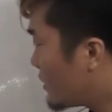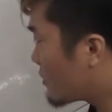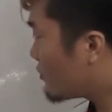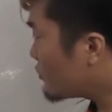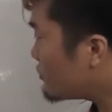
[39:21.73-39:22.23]

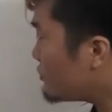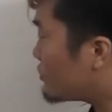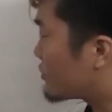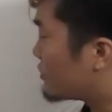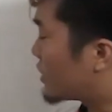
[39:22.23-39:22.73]
こうい
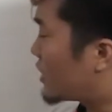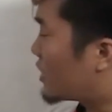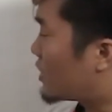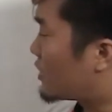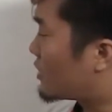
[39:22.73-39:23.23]
う、
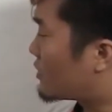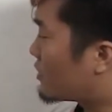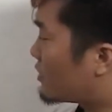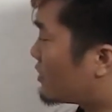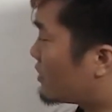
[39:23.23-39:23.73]
えー、
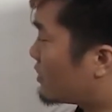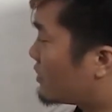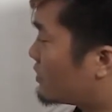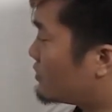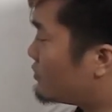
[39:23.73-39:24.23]

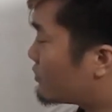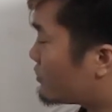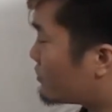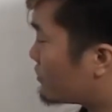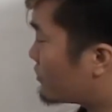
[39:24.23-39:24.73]
優勝
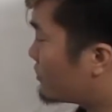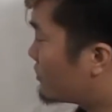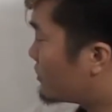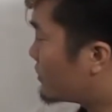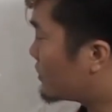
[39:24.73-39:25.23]
こ、
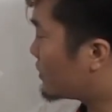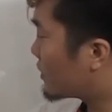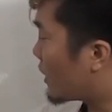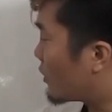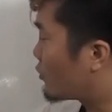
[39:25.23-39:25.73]

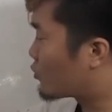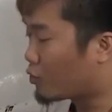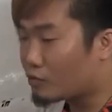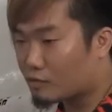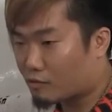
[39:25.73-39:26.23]

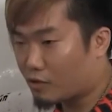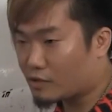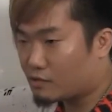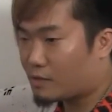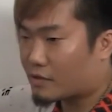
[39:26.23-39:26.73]
この、これ
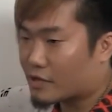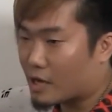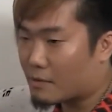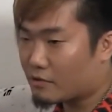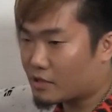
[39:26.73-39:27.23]
するまでは
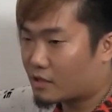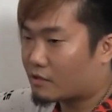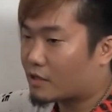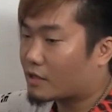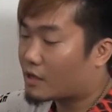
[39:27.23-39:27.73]
やめる気だっ
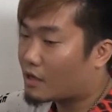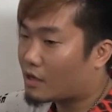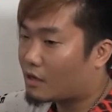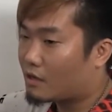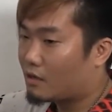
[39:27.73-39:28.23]
たわけだか
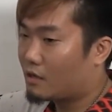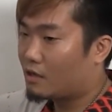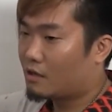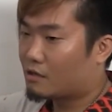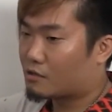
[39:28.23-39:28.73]
ら、
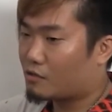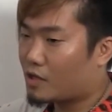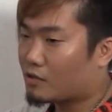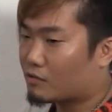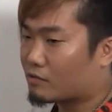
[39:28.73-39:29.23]
その
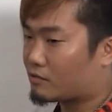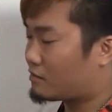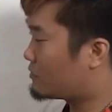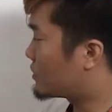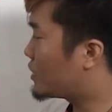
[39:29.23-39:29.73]
後、
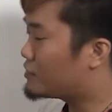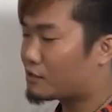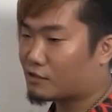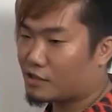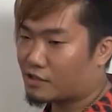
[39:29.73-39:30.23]
現
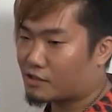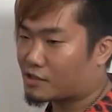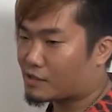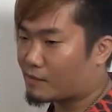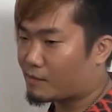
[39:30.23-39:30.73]
実に突き
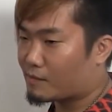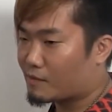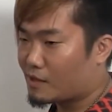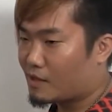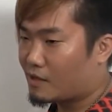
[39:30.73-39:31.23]
つ、
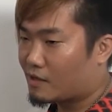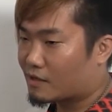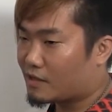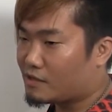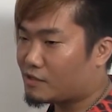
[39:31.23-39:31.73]

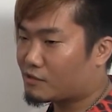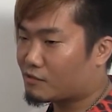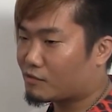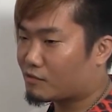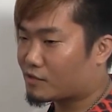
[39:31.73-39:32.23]
現実
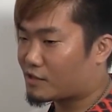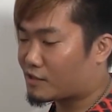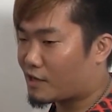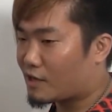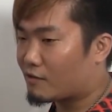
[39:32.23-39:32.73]
を突きつ
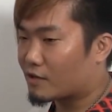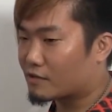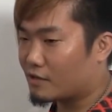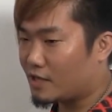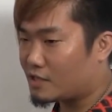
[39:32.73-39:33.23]
けられるわけです
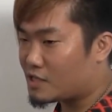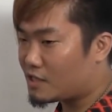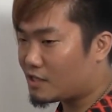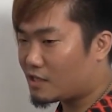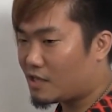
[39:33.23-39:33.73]
よね。
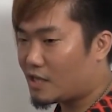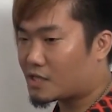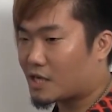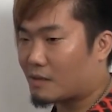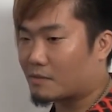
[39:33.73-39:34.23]
人気ねえ
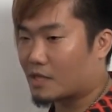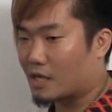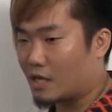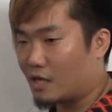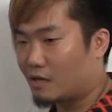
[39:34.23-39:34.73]
じゃん、みたいな。
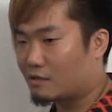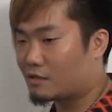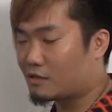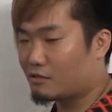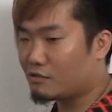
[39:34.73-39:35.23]

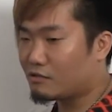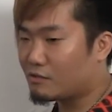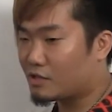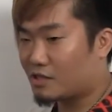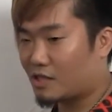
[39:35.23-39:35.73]
実力
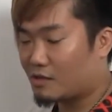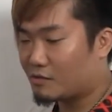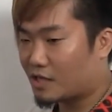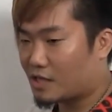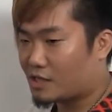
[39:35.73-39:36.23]
も実績
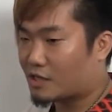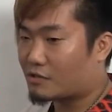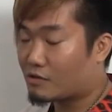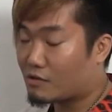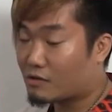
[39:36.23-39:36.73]
も出したけ
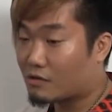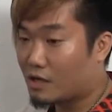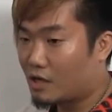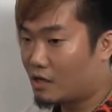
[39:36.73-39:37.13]
ど、